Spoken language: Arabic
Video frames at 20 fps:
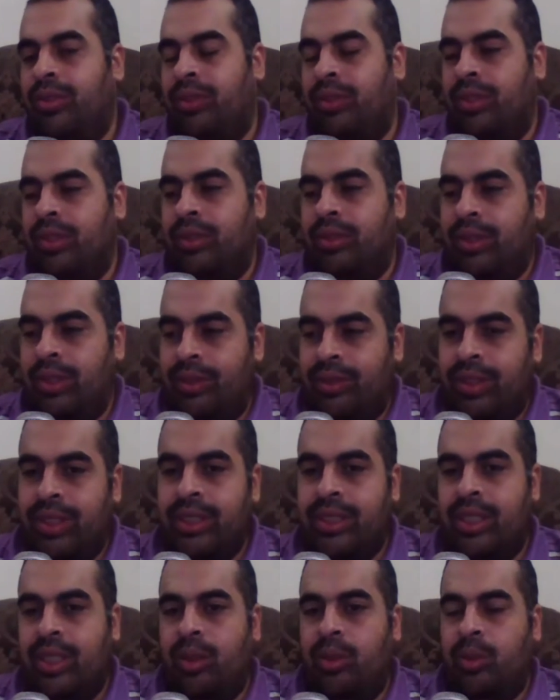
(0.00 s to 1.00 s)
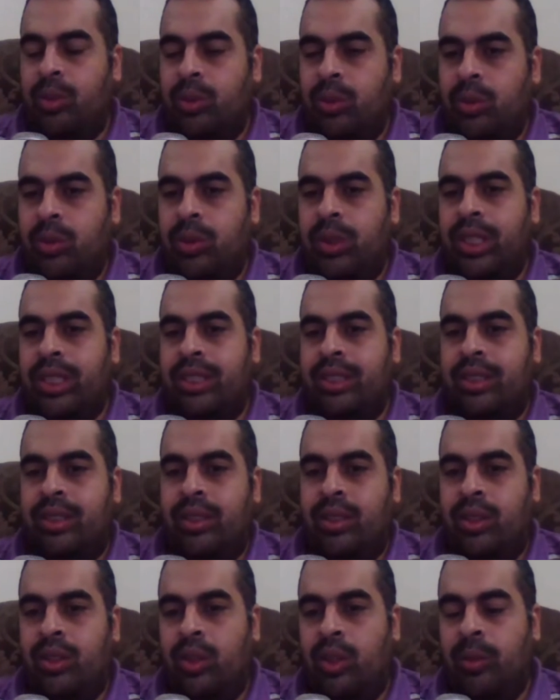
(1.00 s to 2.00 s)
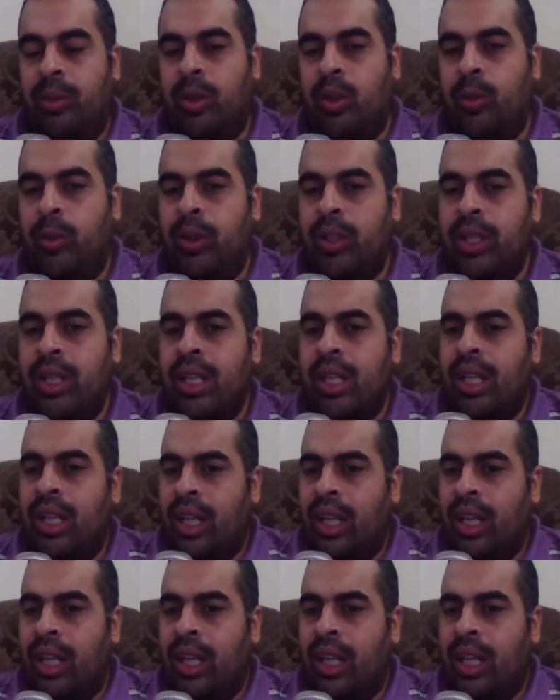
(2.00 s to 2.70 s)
في الفيزياء وناس علماء كبار